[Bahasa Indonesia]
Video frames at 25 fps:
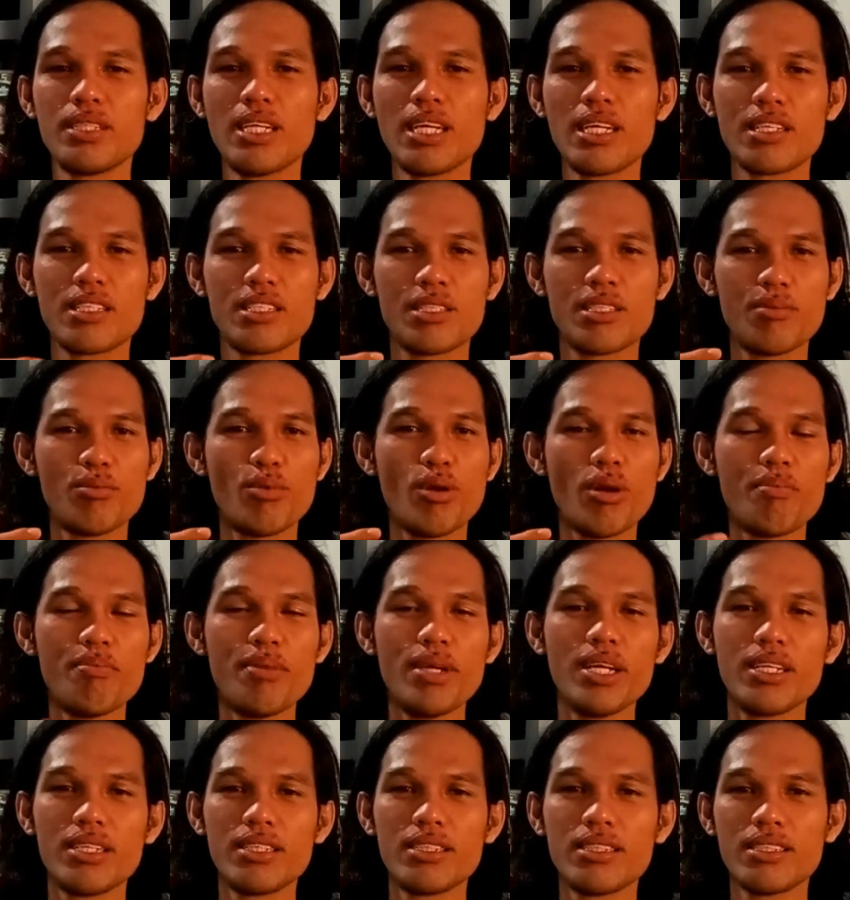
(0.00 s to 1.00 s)
dari sebuah
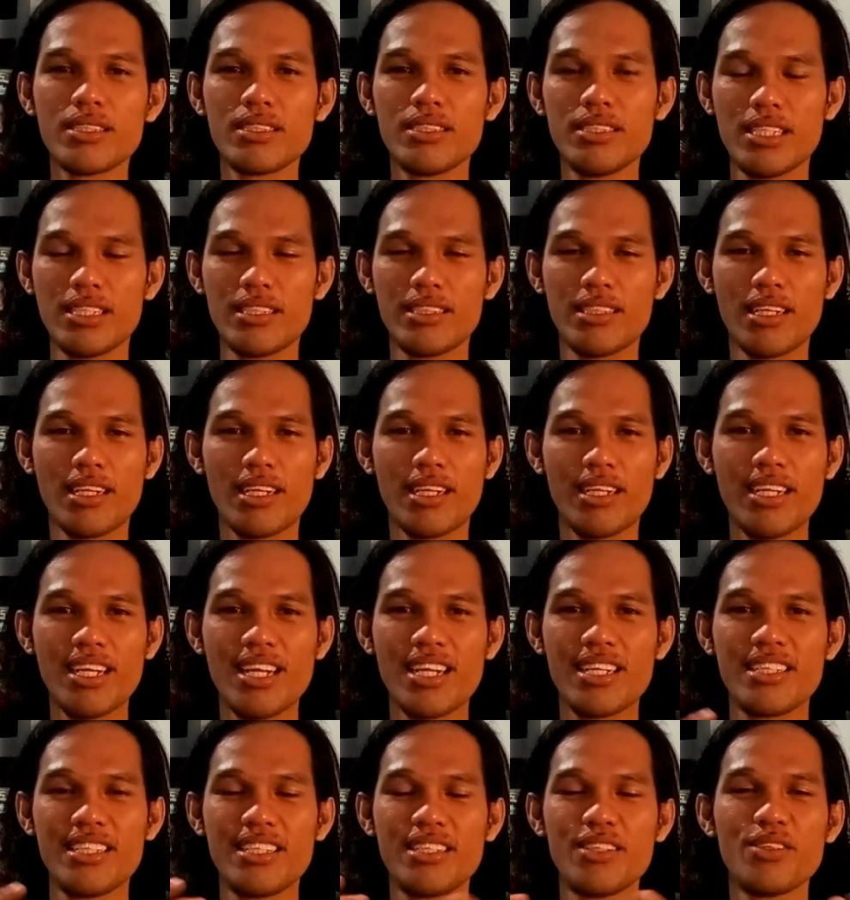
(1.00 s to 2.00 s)
band yang
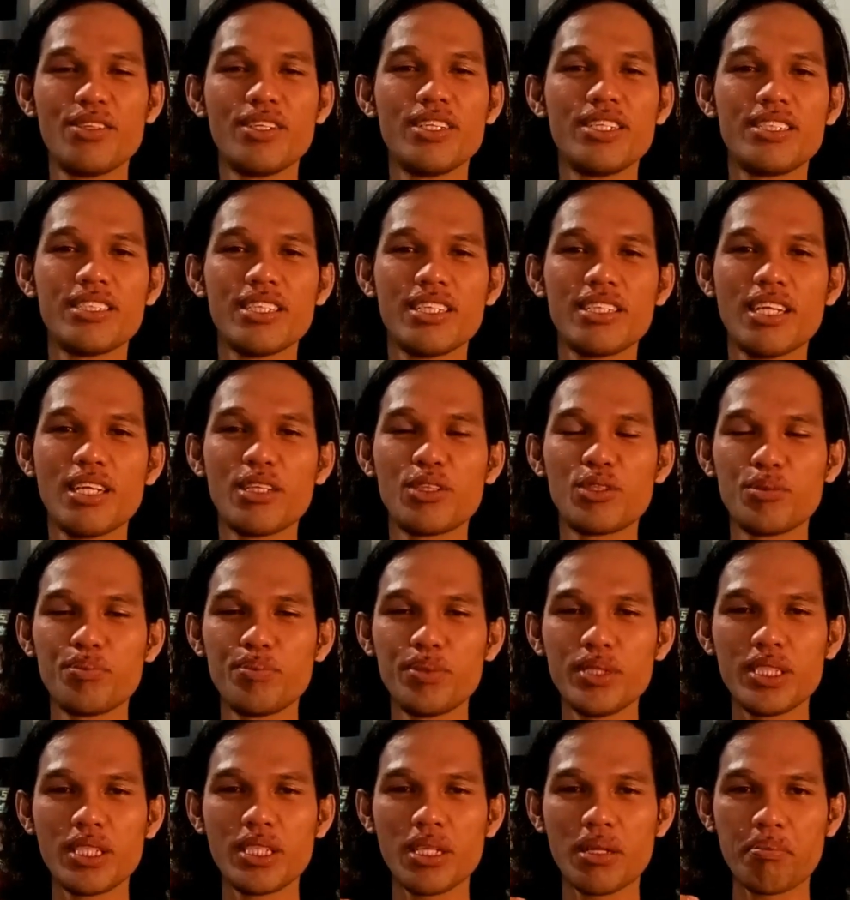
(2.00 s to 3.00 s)
terkenal di Indonesia yaitu
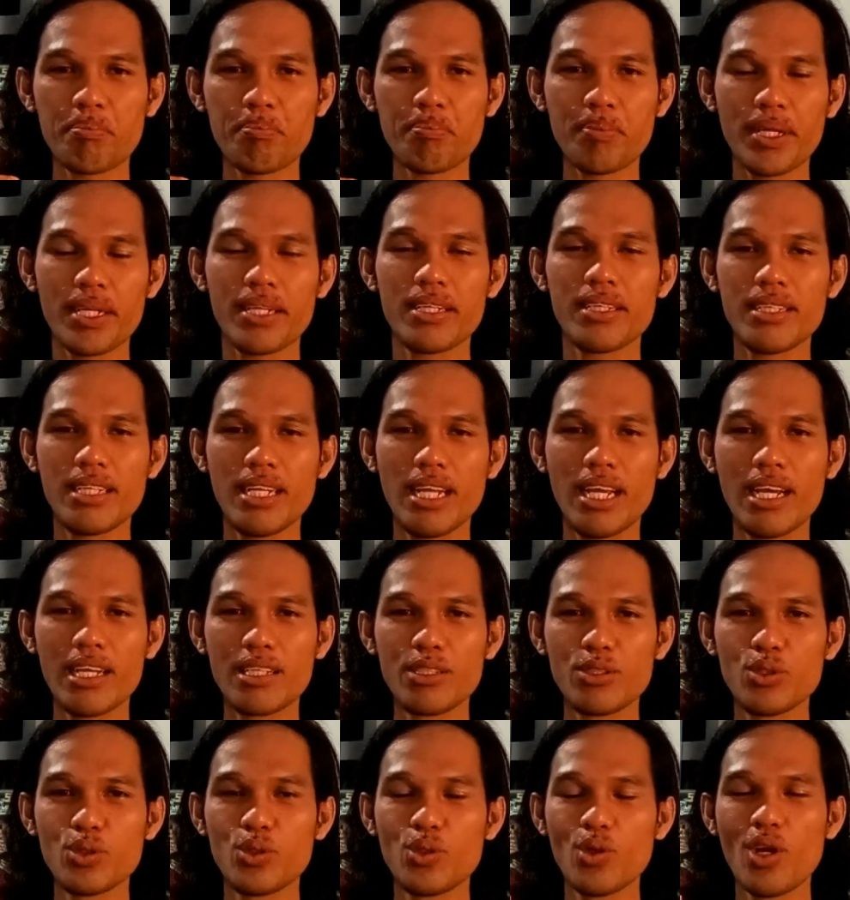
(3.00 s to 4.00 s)
Peter Pan
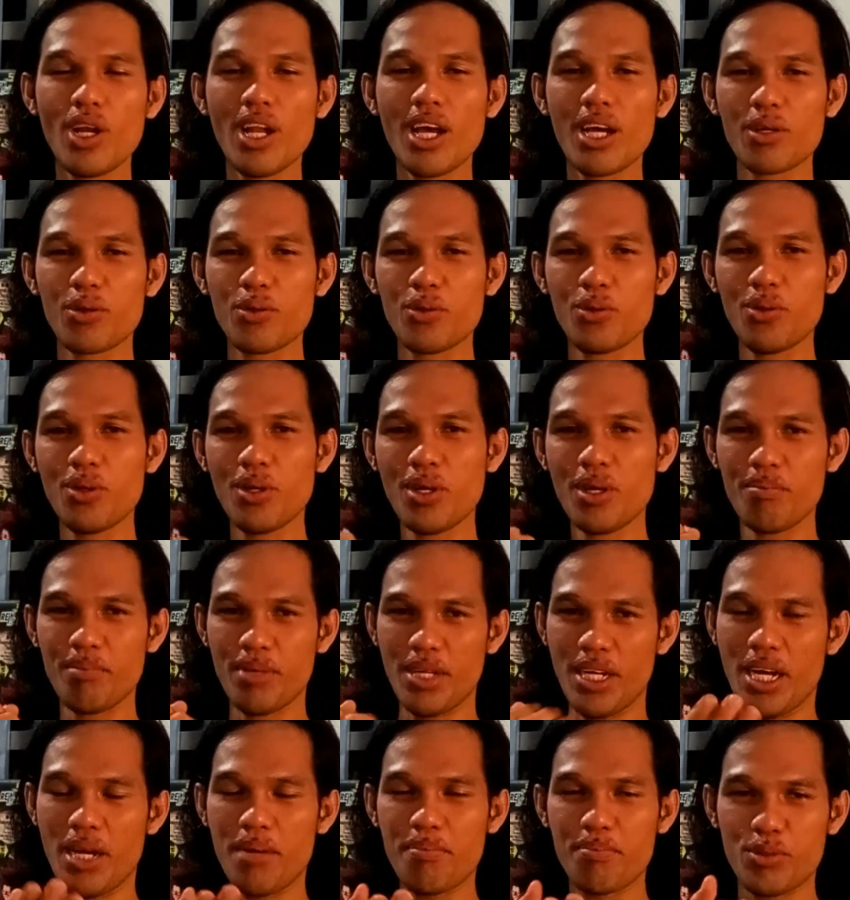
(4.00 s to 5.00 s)
dengan judul lagu
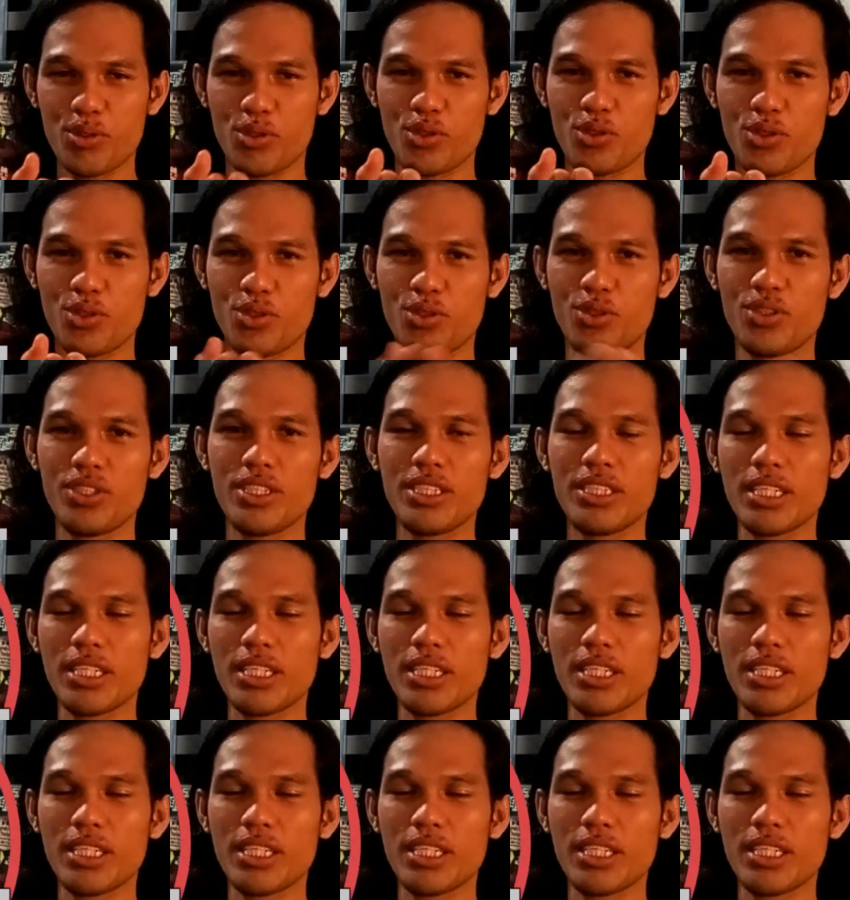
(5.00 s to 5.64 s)
Menghapus